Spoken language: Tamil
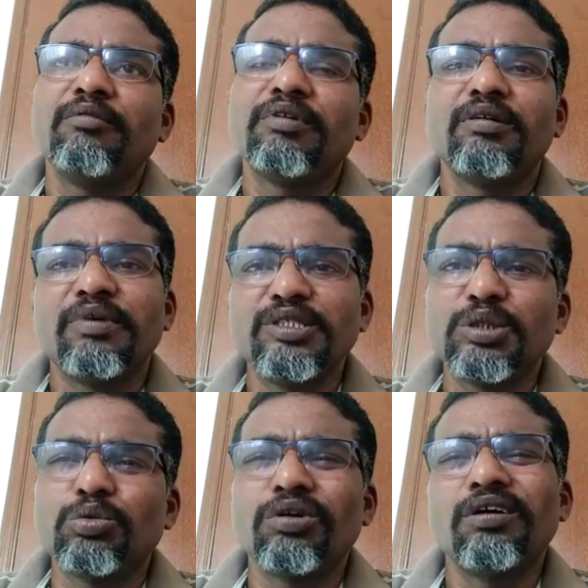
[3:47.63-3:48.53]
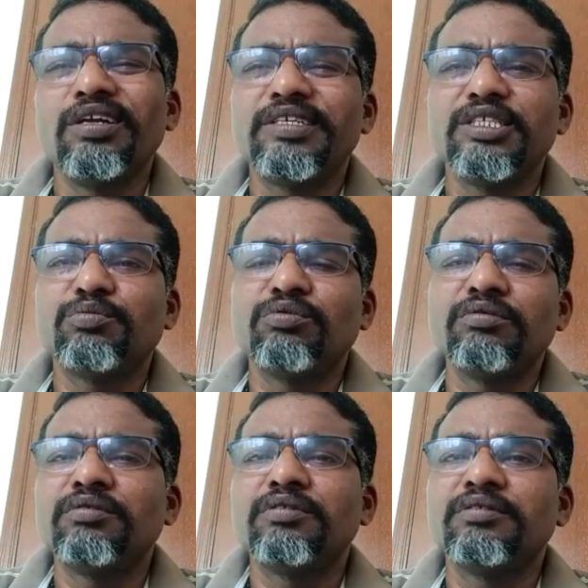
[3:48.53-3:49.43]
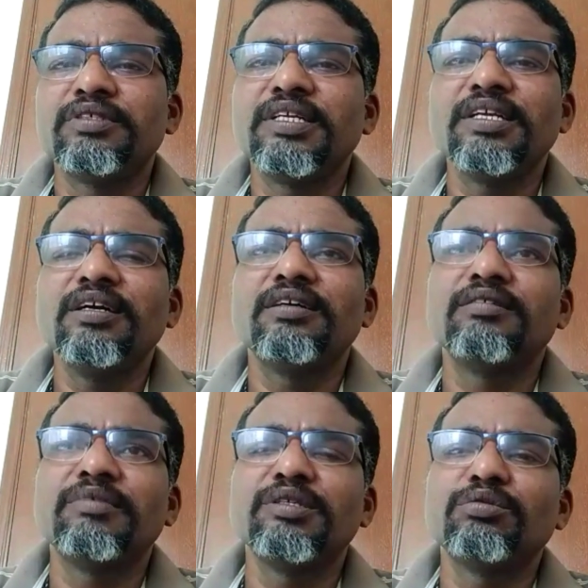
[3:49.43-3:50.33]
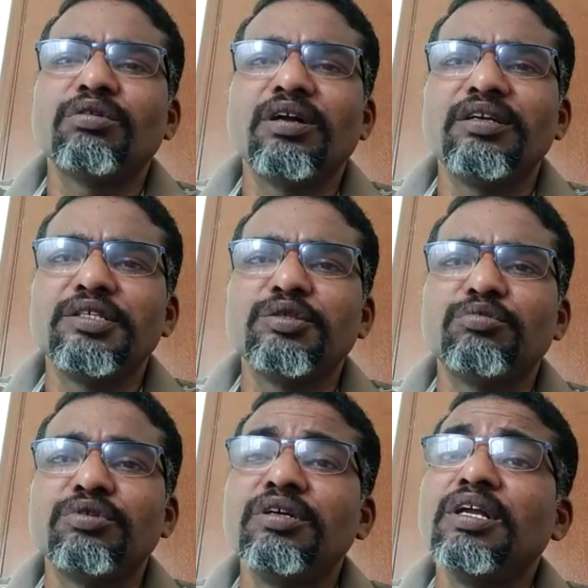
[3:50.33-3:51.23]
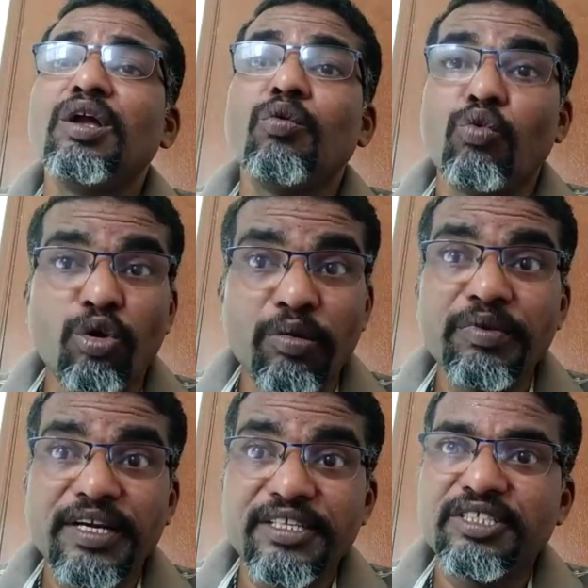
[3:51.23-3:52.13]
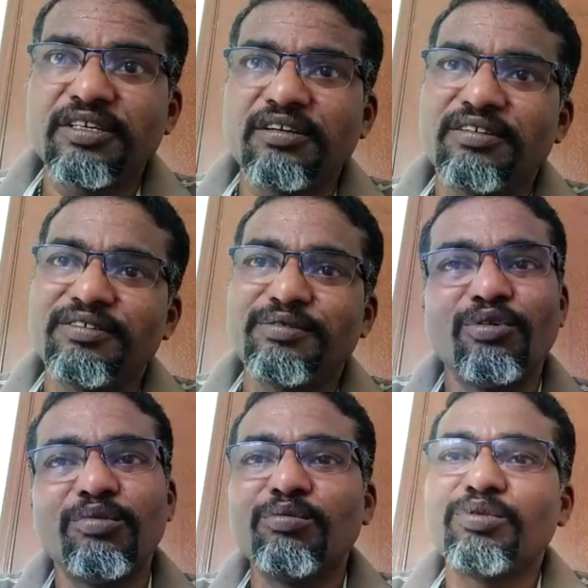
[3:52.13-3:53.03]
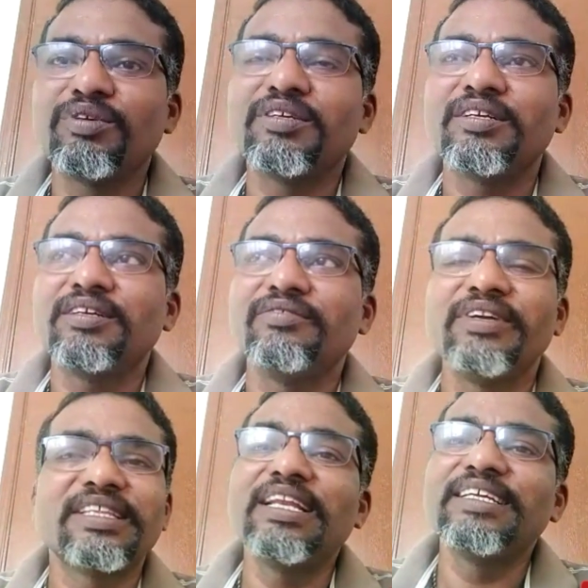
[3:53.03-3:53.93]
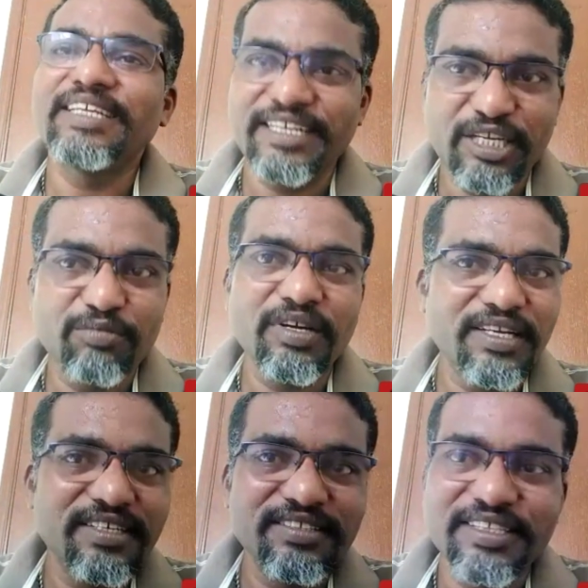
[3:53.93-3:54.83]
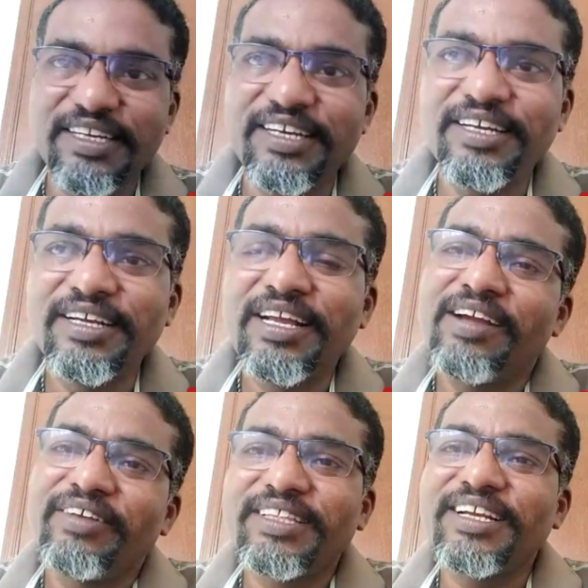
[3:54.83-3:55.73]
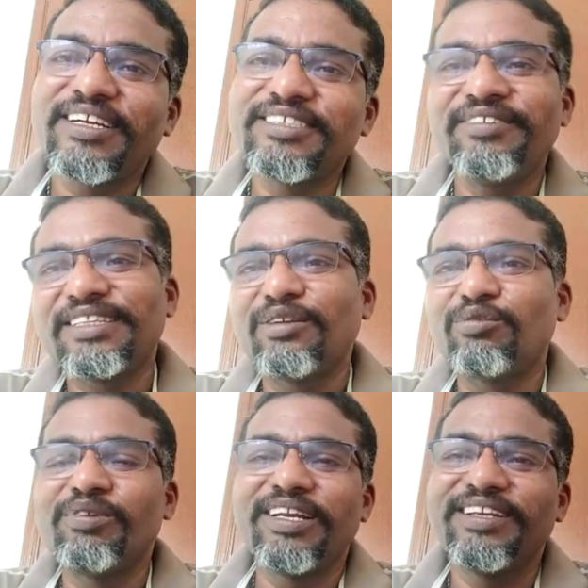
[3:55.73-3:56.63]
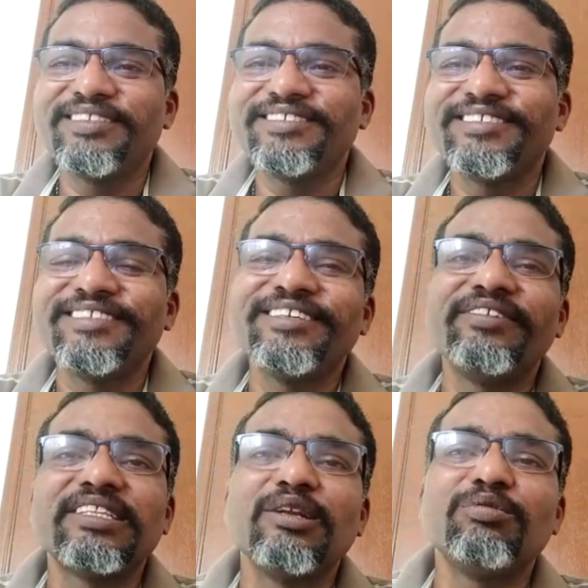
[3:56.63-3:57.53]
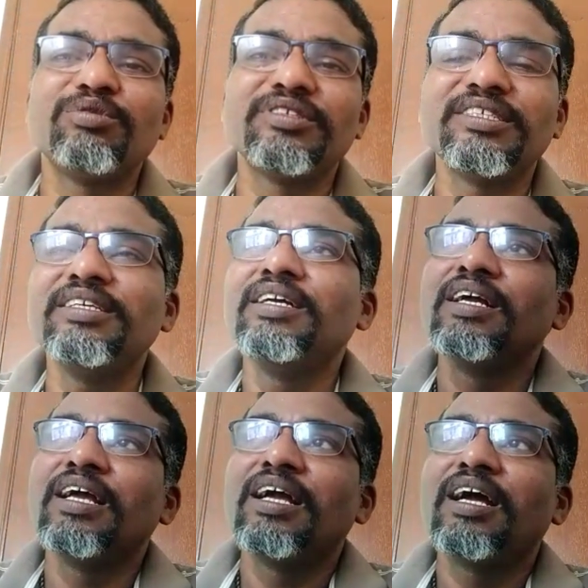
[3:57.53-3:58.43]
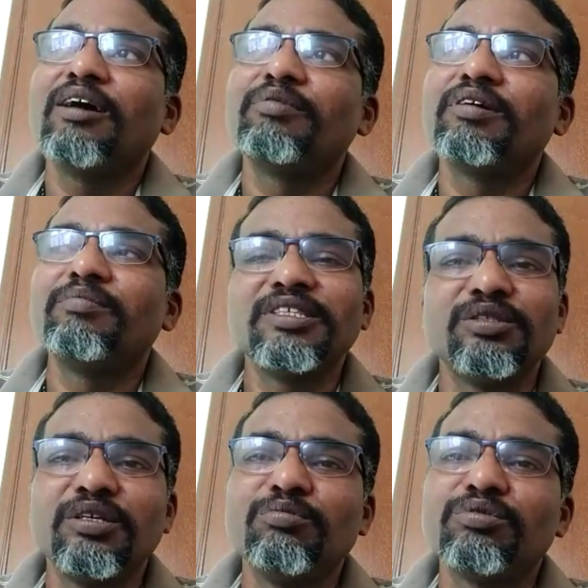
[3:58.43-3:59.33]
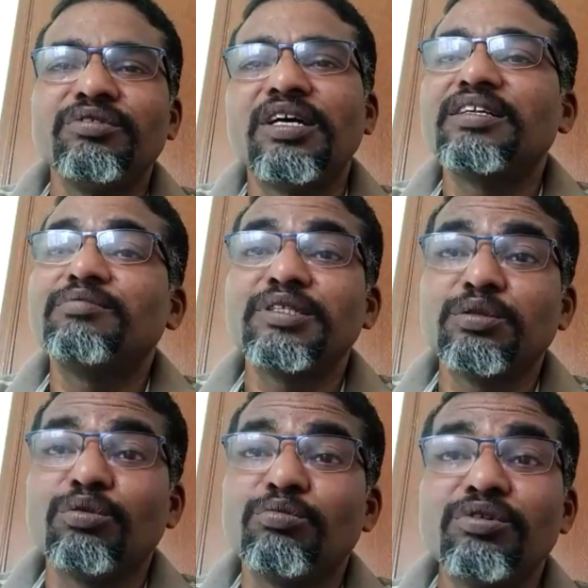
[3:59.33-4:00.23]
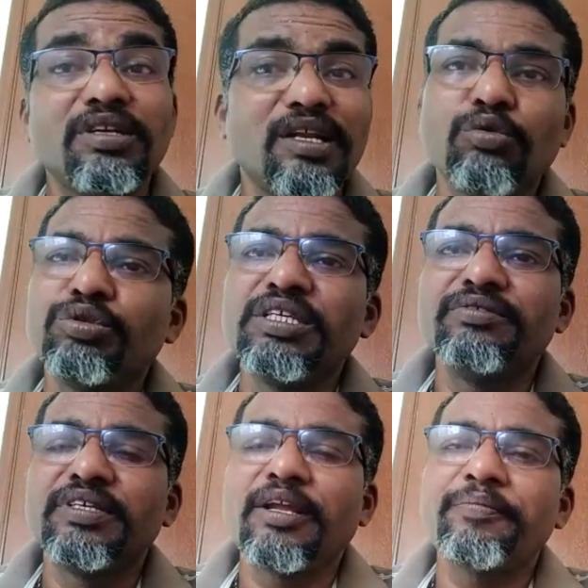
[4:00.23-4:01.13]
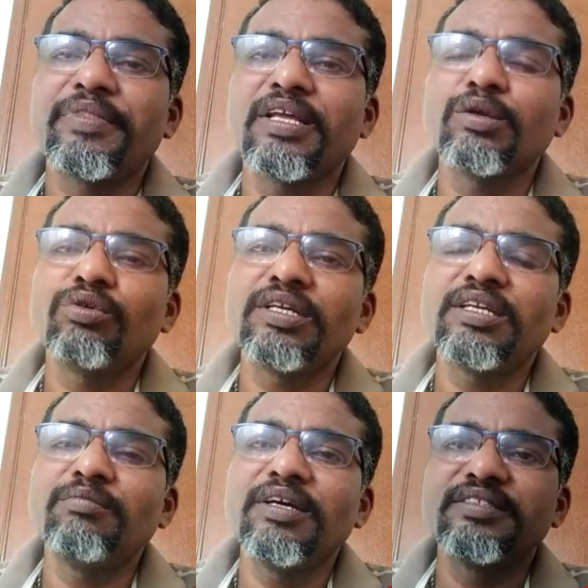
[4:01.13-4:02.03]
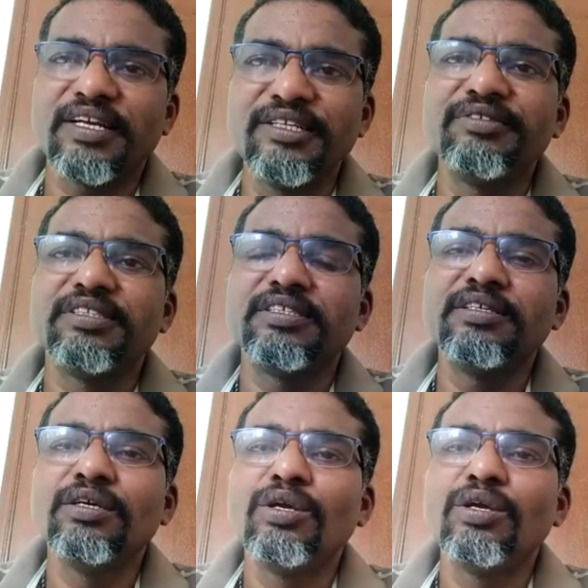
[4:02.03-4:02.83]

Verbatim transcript: அப்புறம் மஞ்சத்தூள் கால் டீஸ்பூன் சரிங்களா மஞ்சத்தூள் கால் டீஸ்பூன் போட்டு ஓமம் கிடைச்சால் ஓமம் போட்டுக்குங்க வெத்தலை இங்கே கிடைக்குமா என்னன்னு தெரியல வெத்தலை கிடைச்சா வெத்தலை ரொம்ப நல்லது வெத்தலை போட்டுட்டு அப்புறம் மஞ்சத்தூள் போட்டு அதை மஞ்சத்தூள் போட்டு நல்லா கொதிக்க வைங்க அந்த ஒன்றரை டம்ளர் தண்ணி வந்து